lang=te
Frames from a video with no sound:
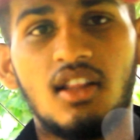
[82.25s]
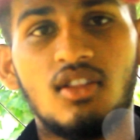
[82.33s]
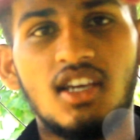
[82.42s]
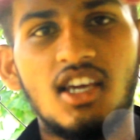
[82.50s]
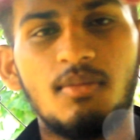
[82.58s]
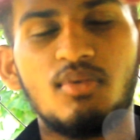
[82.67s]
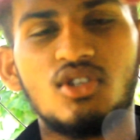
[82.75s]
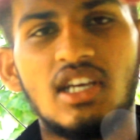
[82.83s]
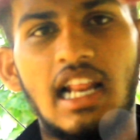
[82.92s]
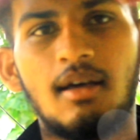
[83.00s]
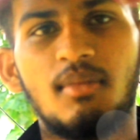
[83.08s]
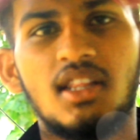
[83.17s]
అందుకే ఇప్పుడు
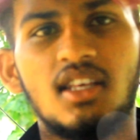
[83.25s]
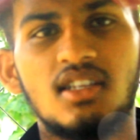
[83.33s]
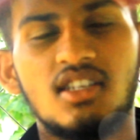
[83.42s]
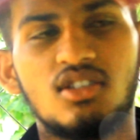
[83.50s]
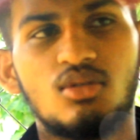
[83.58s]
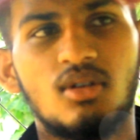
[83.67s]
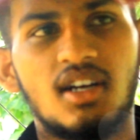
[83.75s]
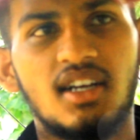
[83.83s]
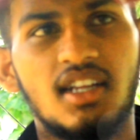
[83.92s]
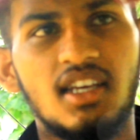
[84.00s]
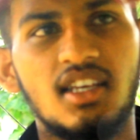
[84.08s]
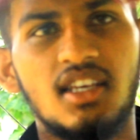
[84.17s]
చాలామంది ఏం
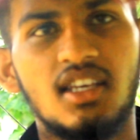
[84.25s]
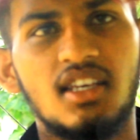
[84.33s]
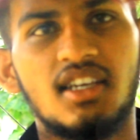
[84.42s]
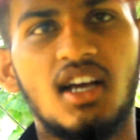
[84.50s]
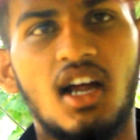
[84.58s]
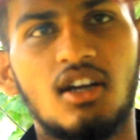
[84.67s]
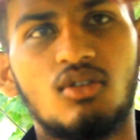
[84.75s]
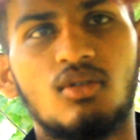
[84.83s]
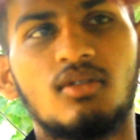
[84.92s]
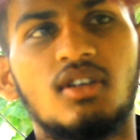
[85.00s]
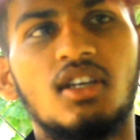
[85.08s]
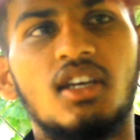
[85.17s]
చేస్తారంటే ఈ కార్టూన్